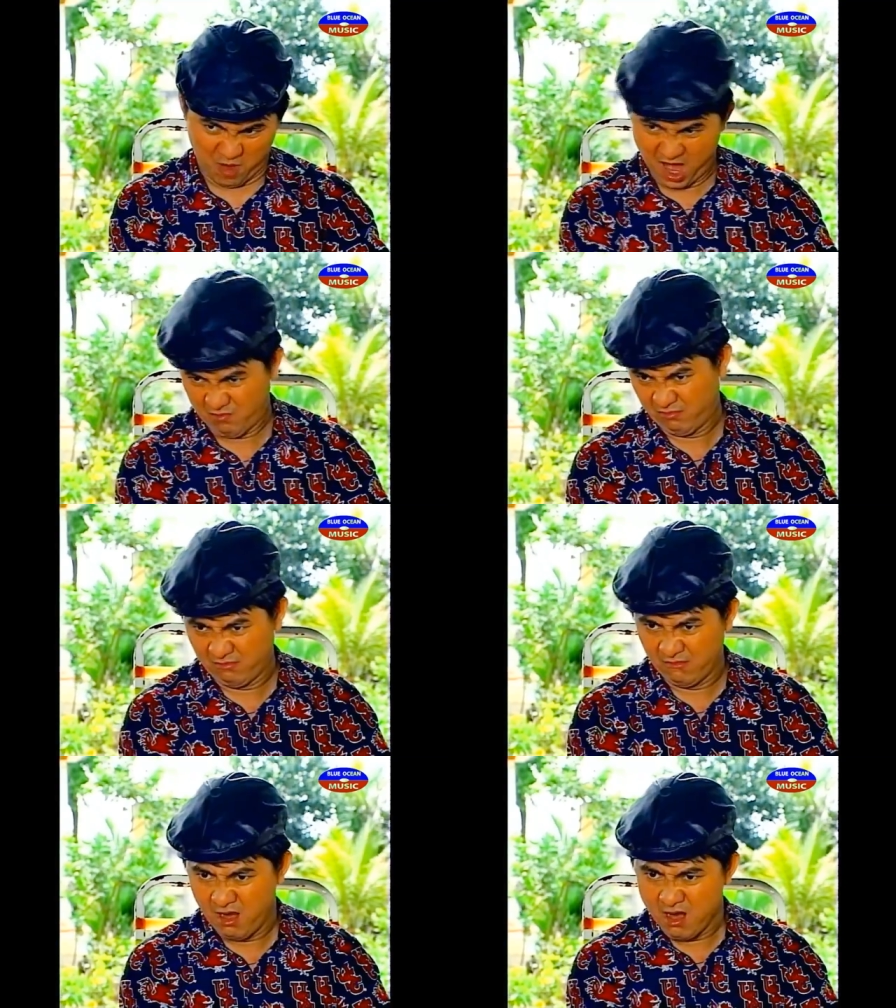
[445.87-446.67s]
lên,
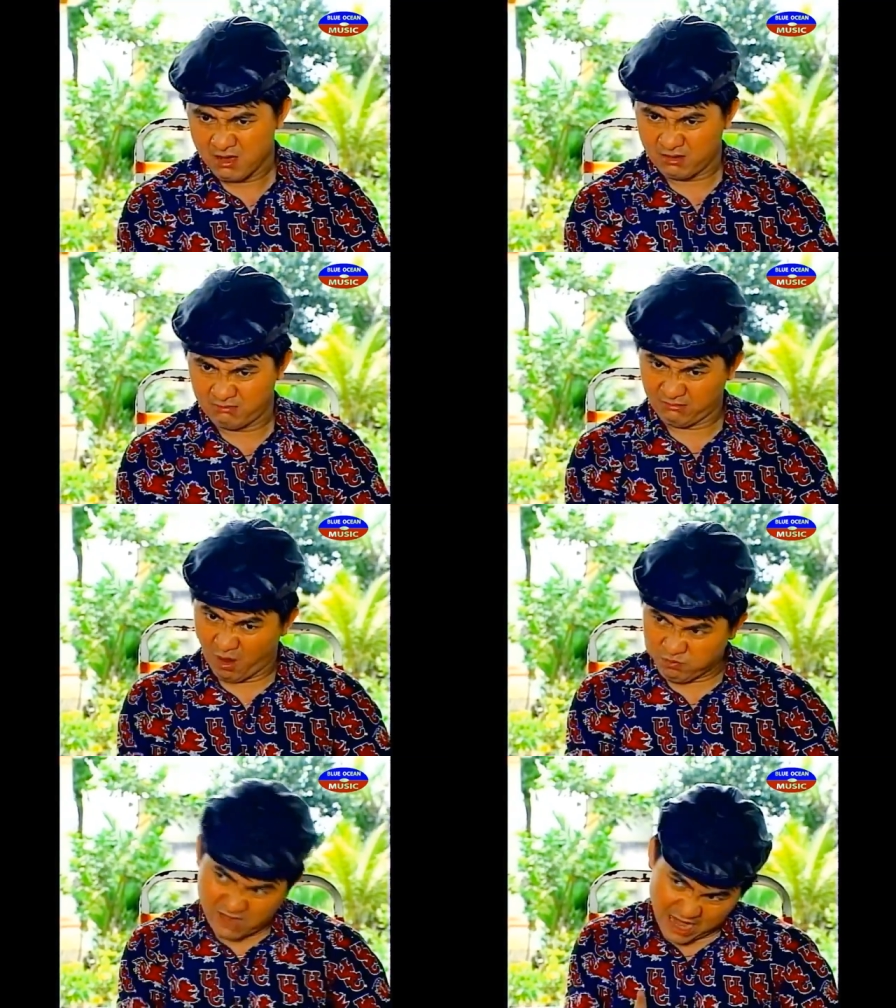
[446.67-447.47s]

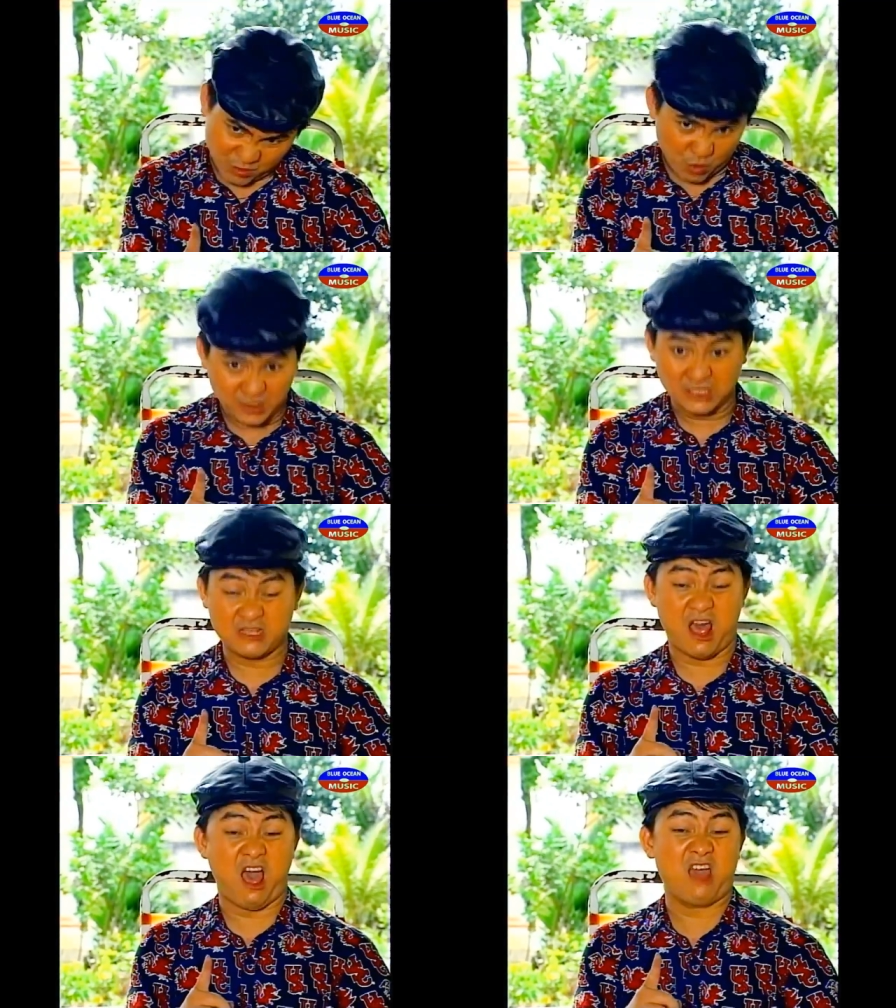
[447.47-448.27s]
không là tôi
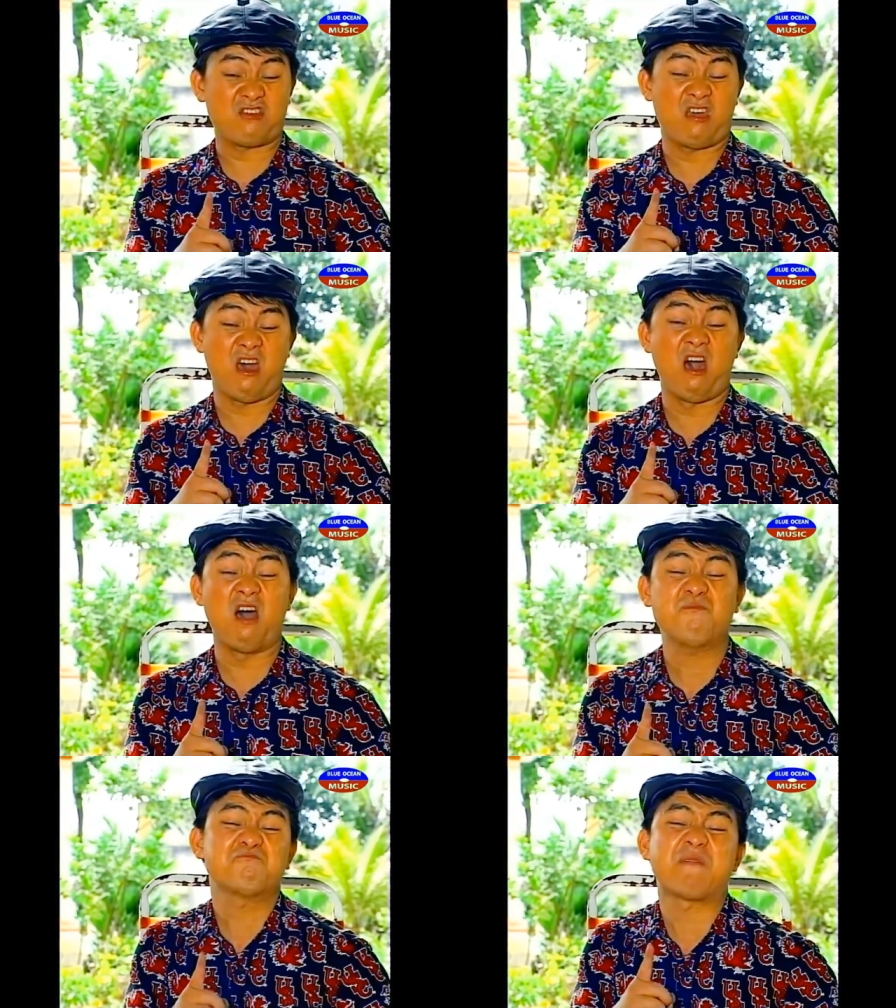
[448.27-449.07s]
xài
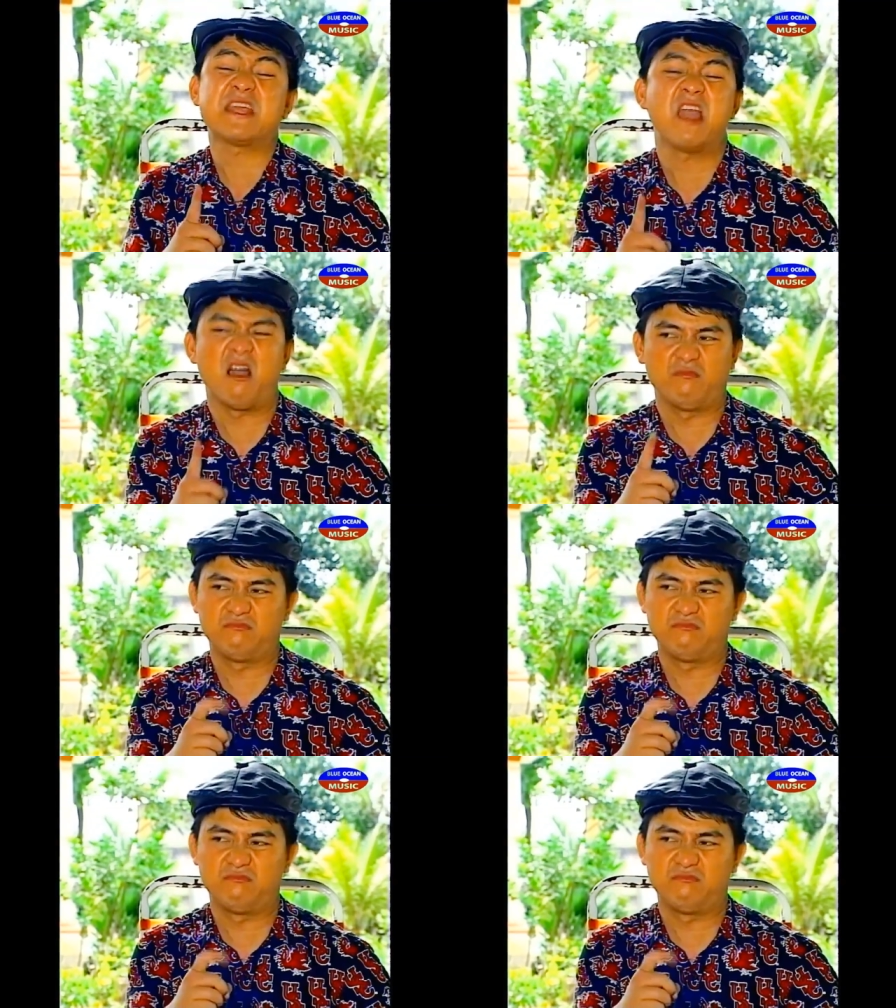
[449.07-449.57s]
hết bây giờ.